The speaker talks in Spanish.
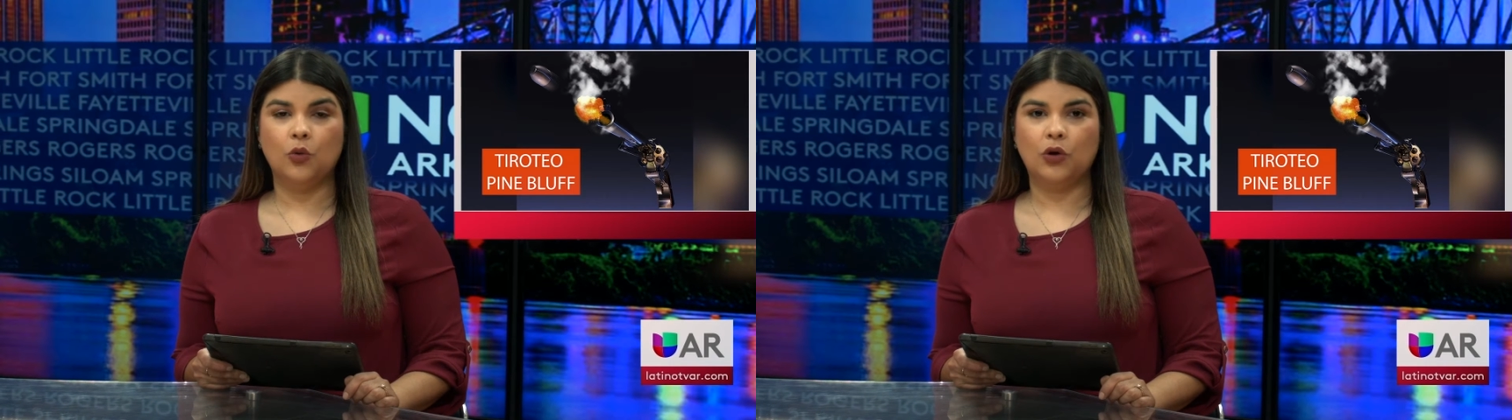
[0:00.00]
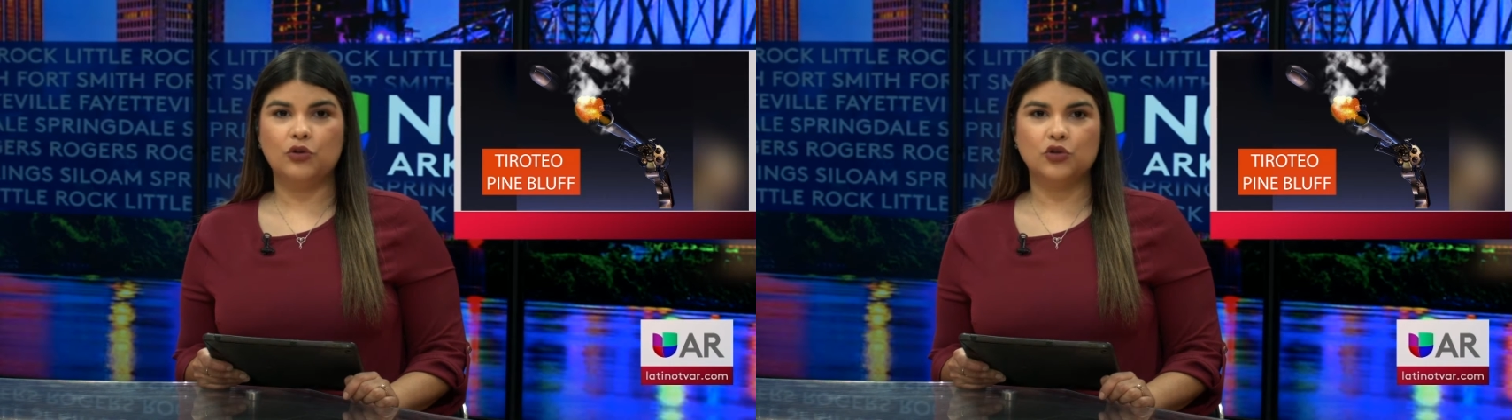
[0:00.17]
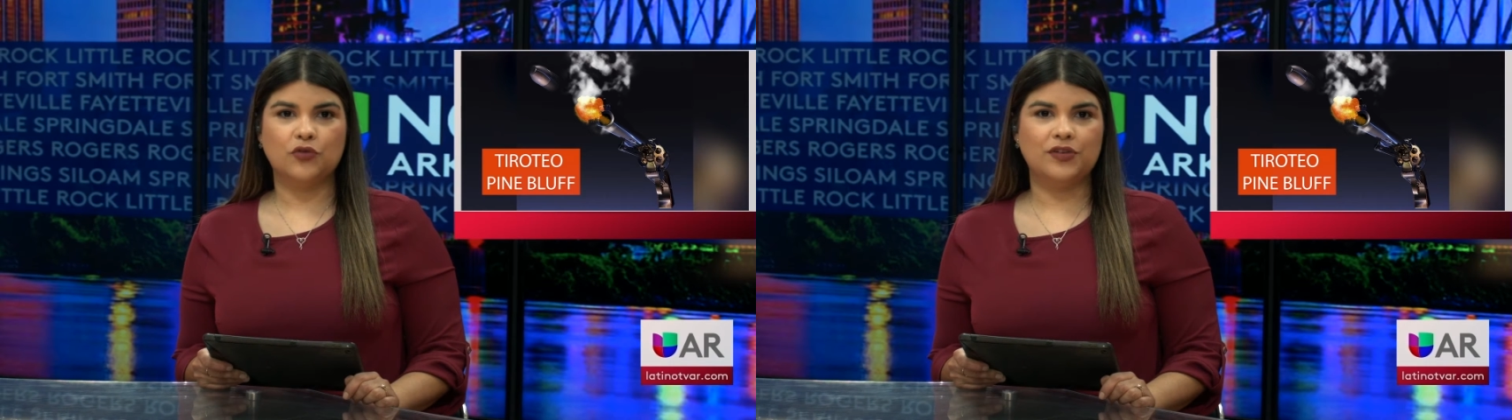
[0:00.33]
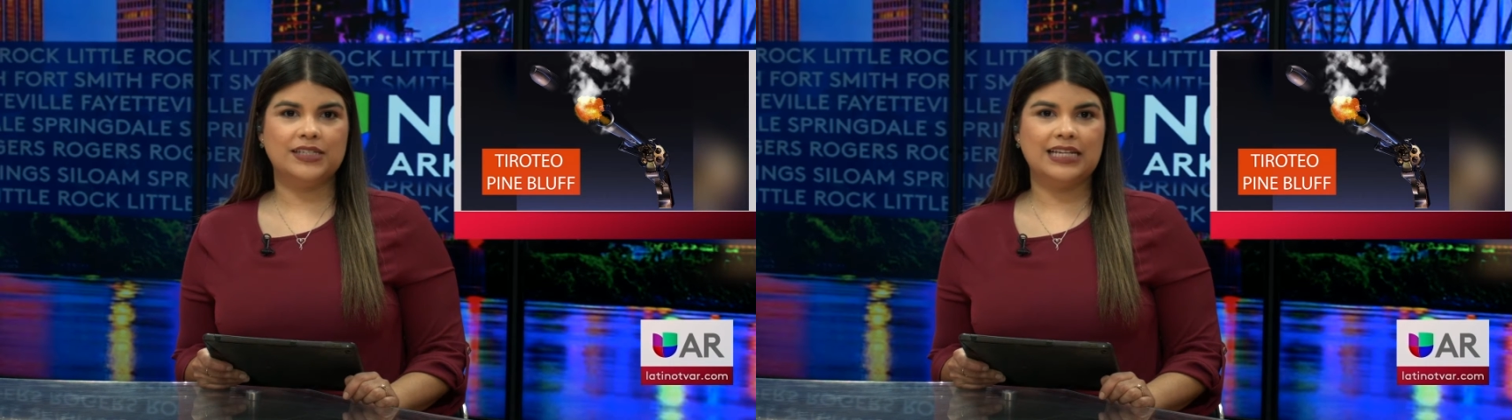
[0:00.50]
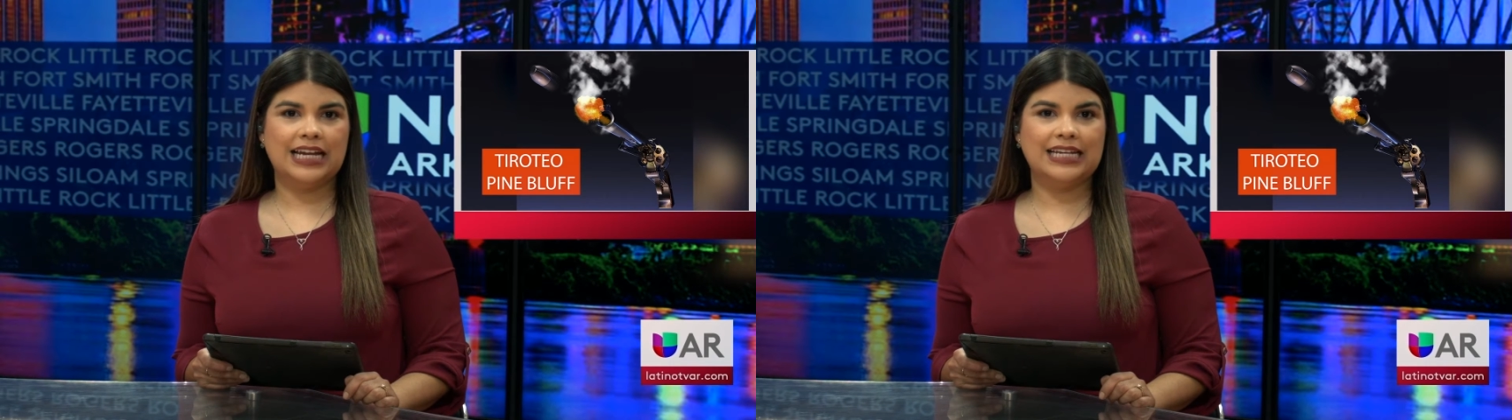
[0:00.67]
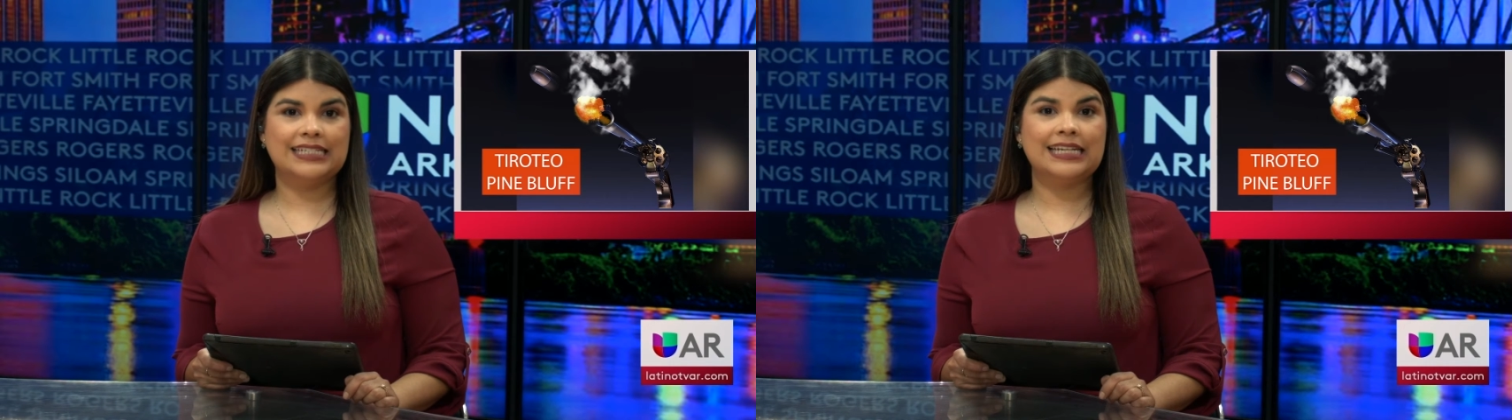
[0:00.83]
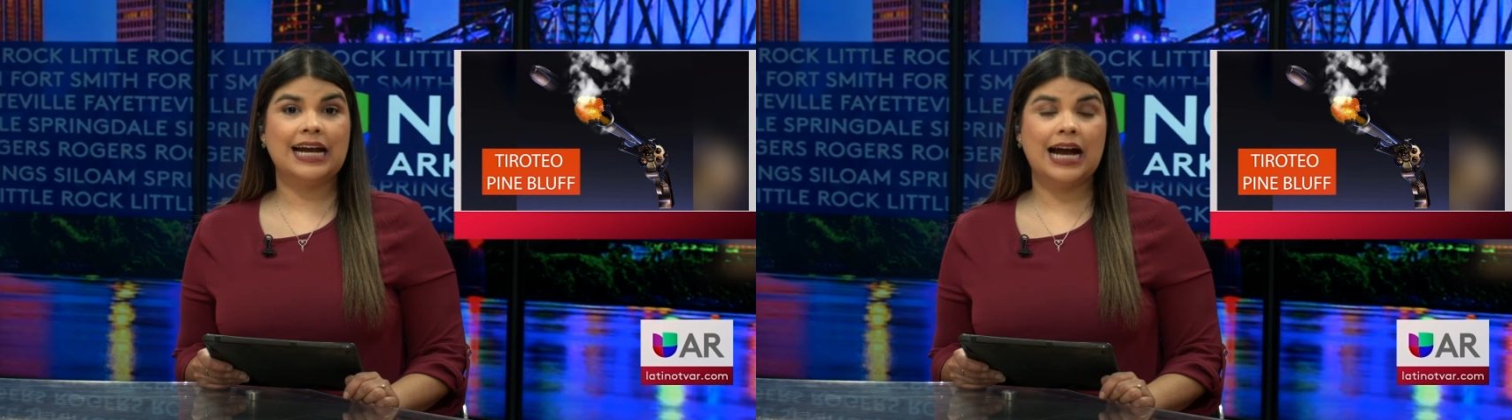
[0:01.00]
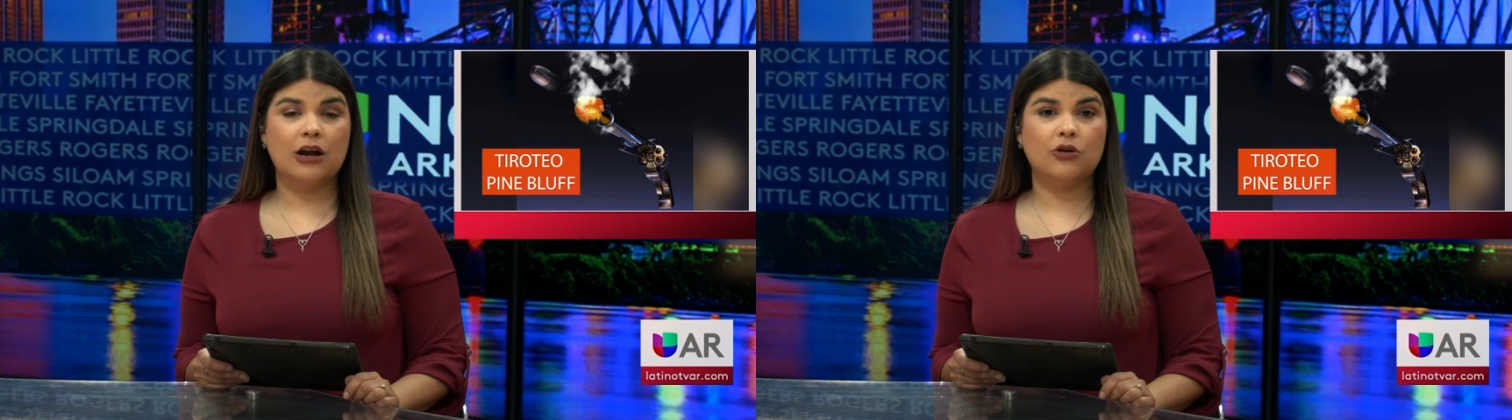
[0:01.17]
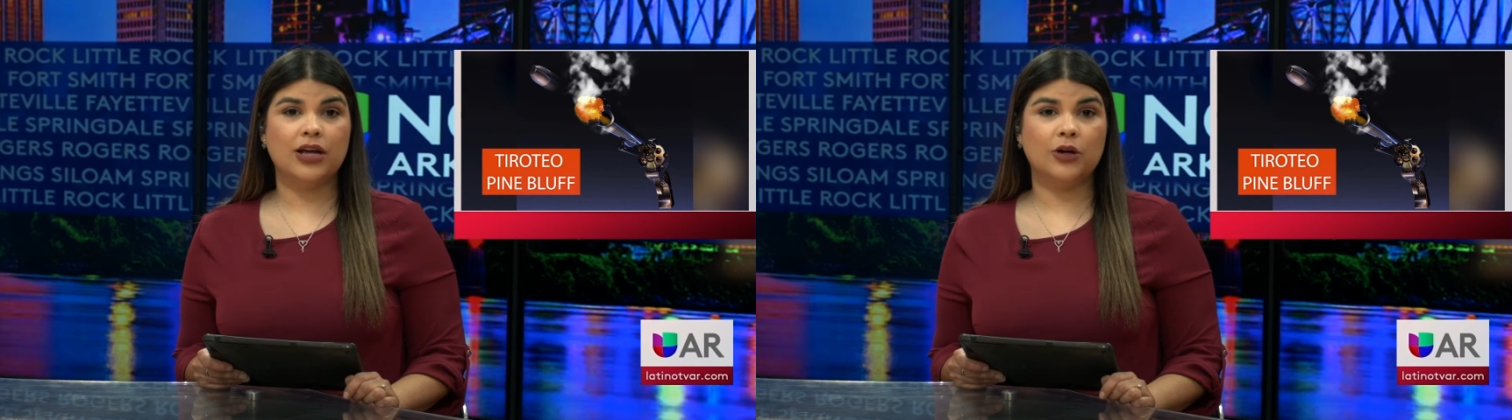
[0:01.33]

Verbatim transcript: Cuando los oficiales llegaron,